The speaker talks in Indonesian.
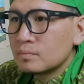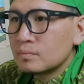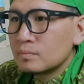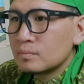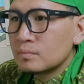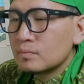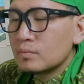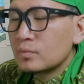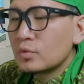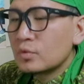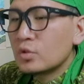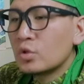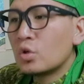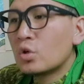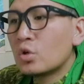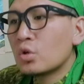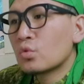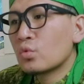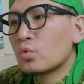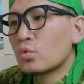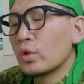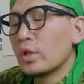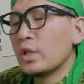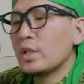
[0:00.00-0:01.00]

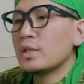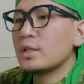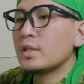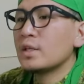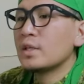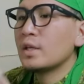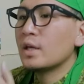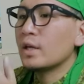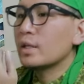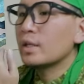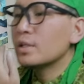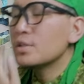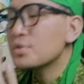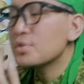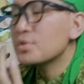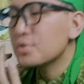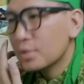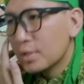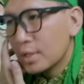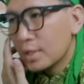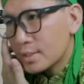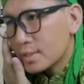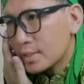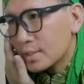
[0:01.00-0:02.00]
Norwegia, Norwegia ini juga
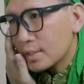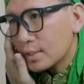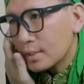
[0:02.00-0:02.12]
berada sih.